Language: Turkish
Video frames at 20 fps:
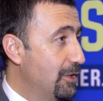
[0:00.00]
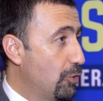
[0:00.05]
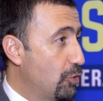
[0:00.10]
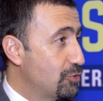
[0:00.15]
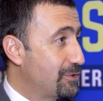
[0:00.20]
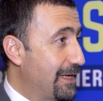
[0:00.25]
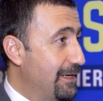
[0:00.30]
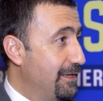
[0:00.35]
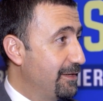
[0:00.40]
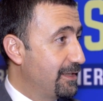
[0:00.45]

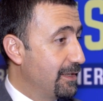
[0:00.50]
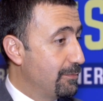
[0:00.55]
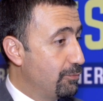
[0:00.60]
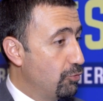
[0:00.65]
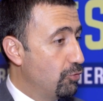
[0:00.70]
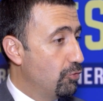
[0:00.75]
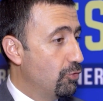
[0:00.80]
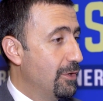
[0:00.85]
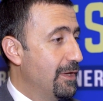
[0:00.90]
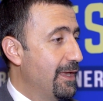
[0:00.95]
özellikle
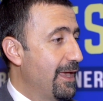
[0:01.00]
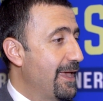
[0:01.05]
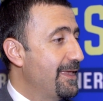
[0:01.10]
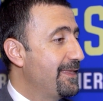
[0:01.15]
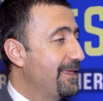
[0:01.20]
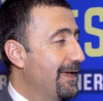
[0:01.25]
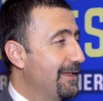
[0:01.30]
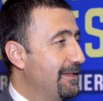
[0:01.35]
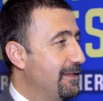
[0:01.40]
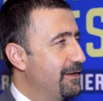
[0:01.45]
bu
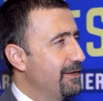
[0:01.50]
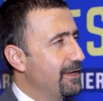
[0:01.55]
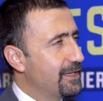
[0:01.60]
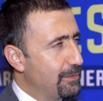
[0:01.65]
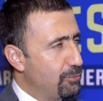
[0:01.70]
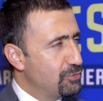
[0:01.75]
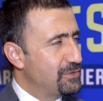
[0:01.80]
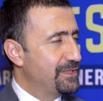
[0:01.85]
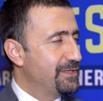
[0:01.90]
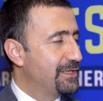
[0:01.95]
engelleri ya
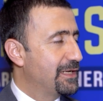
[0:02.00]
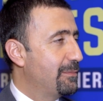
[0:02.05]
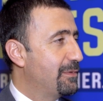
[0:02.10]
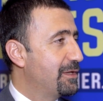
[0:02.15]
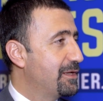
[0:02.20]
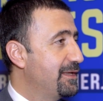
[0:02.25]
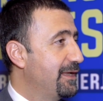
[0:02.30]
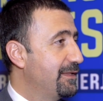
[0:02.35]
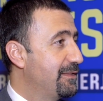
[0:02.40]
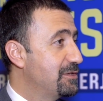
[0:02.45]
da bu
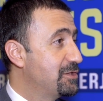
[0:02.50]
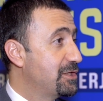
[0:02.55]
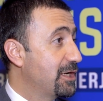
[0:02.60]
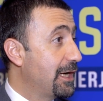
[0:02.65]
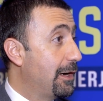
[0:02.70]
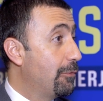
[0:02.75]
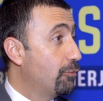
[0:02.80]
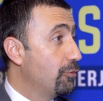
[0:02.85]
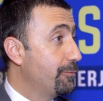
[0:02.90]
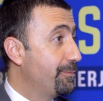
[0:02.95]
sınırlamaları getirecek
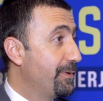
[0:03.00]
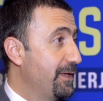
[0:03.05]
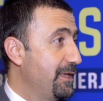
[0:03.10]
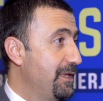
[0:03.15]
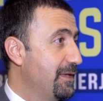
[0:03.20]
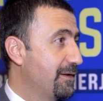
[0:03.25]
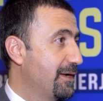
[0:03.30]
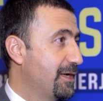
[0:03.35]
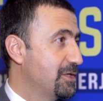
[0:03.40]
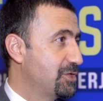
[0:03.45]
Avrupa
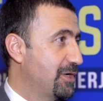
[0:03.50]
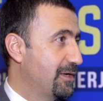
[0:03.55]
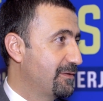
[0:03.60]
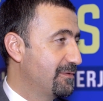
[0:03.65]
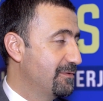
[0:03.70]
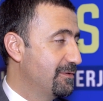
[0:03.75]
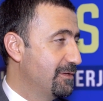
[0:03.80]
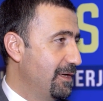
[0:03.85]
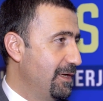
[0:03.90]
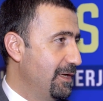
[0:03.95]

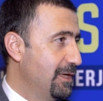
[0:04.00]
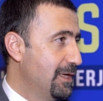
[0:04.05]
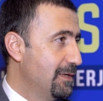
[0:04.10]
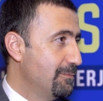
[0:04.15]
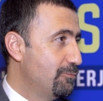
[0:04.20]
ihracatında